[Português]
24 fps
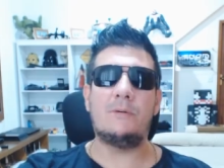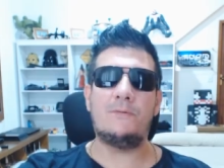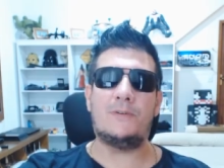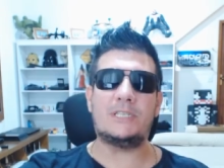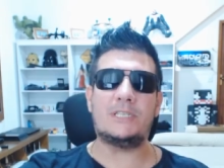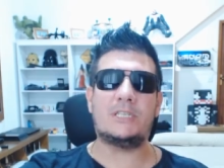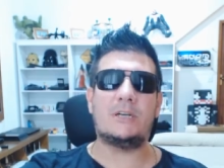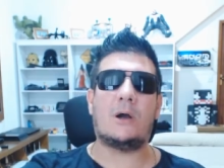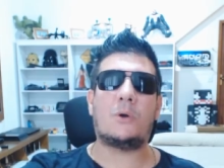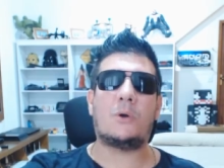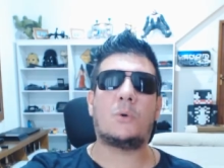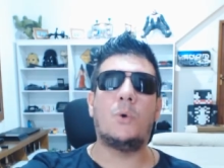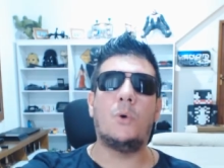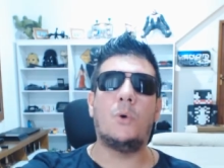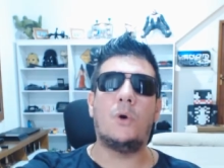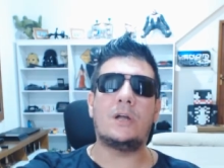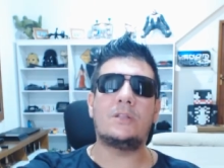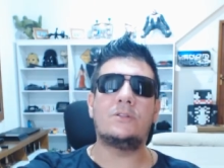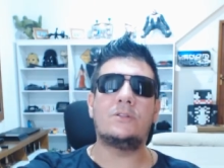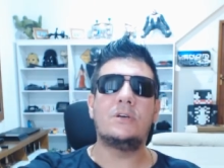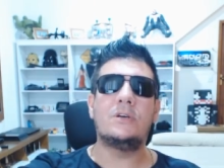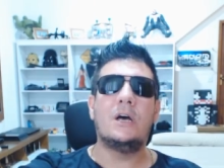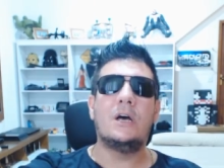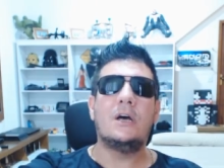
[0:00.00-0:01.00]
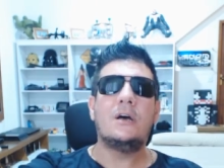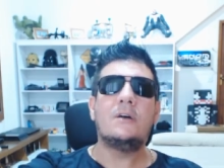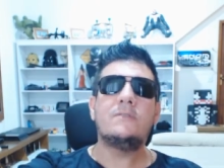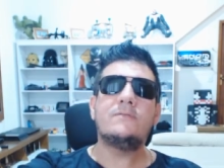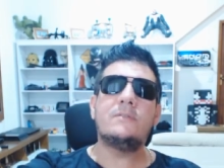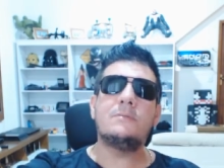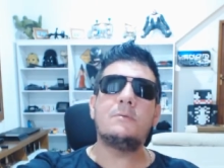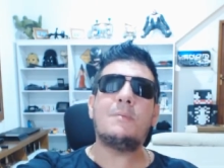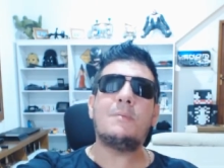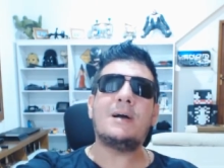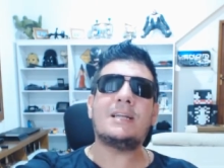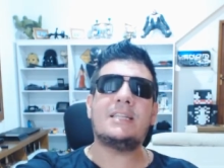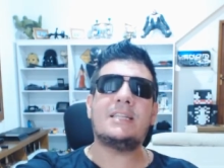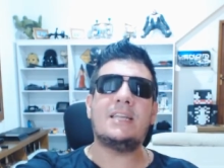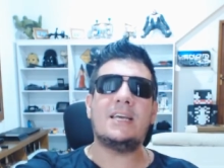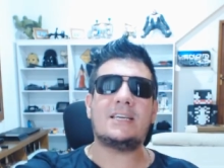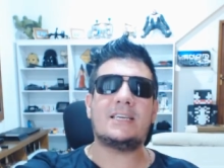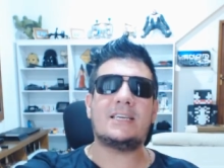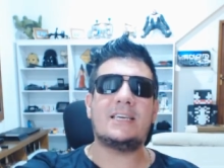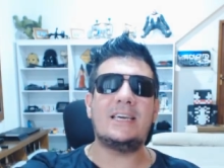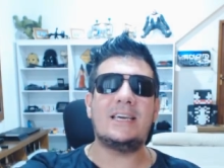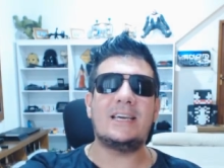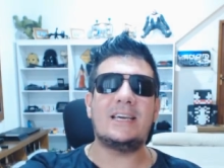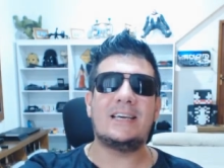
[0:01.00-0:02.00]
vamos fazer um acordo. Vamos bater
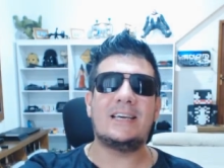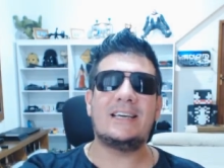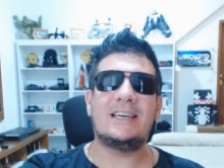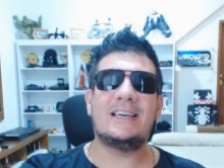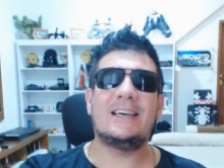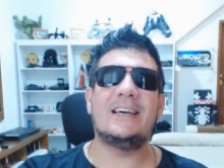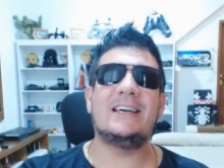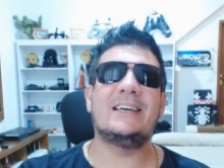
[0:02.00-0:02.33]
aqui.